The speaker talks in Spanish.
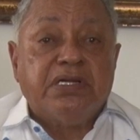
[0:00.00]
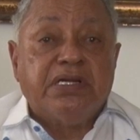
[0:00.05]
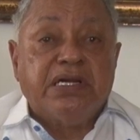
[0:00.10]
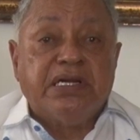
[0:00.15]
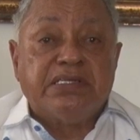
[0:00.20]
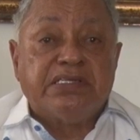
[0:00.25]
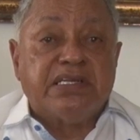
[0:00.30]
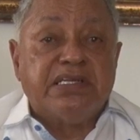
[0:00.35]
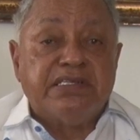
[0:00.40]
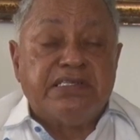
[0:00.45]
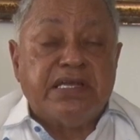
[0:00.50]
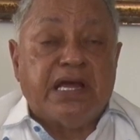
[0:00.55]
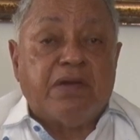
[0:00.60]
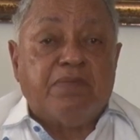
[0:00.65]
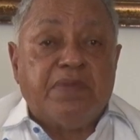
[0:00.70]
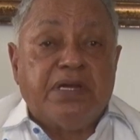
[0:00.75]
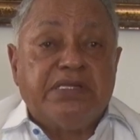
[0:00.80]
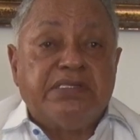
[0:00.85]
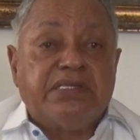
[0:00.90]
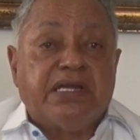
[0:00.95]

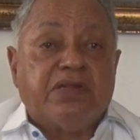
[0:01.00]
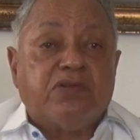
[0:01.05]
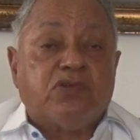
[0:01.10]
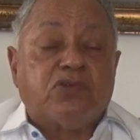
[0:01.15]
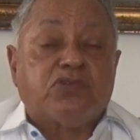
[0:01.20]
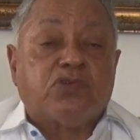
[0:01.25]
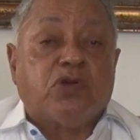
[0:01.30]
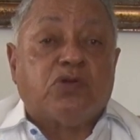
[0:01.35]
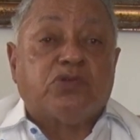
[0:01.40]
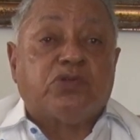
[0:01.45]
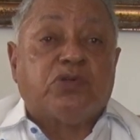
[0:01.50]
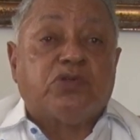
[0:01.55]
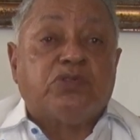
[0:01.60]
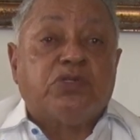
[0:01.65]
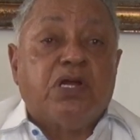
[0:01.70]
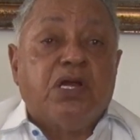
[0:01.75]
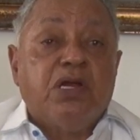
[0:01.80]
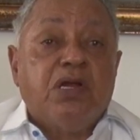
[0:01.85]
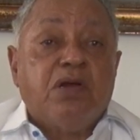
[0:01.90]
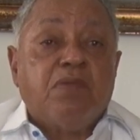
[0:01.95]
esencialmente a
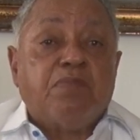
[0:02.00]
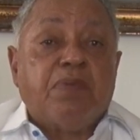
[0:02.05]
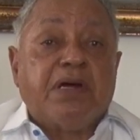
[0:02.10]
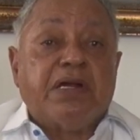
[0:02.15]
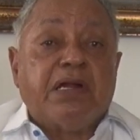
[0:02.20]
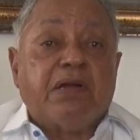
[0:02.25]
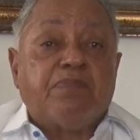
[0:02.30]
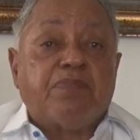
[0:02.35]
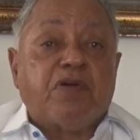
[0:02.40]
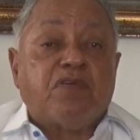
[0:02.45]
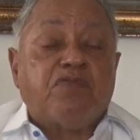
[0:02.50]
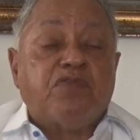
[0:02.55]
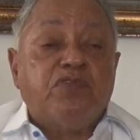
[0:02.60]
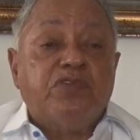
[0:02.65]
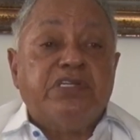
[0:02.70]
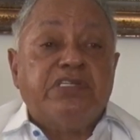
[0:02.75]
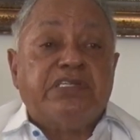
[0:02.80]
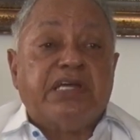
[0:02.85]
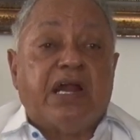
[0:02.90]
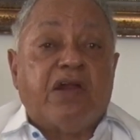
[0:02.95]
nosotros para
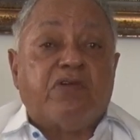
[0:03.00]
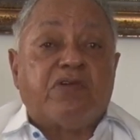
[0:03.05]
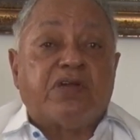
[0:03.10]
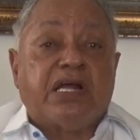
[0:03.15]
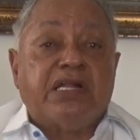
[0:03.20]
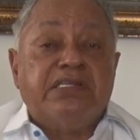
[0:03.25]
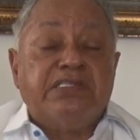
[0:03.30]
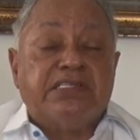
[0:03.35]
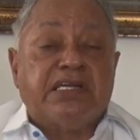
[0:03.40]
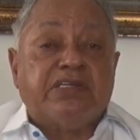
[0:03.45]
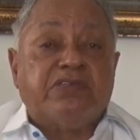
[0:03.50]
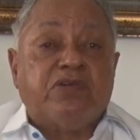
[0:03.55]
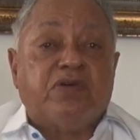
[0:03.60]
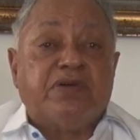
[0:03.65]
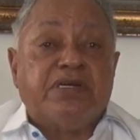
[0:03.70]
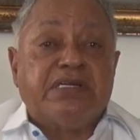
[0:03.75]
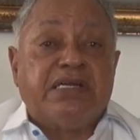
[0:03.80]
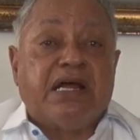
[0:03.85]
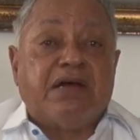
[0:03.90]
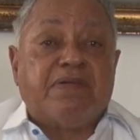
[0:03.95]
profundizar la
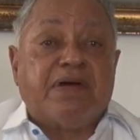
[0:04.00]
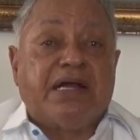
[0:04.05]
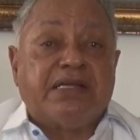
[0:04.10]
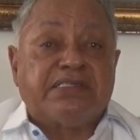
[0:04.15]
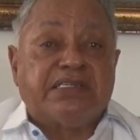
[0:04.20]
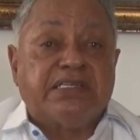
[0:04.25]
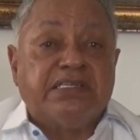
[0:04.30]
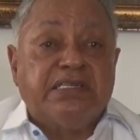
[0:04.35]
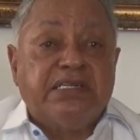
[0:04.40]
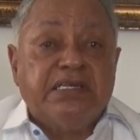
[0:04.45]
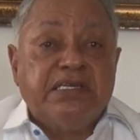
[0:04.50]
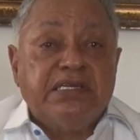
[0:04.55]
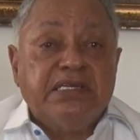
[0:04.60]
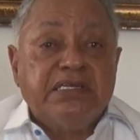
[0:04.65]
organización en la base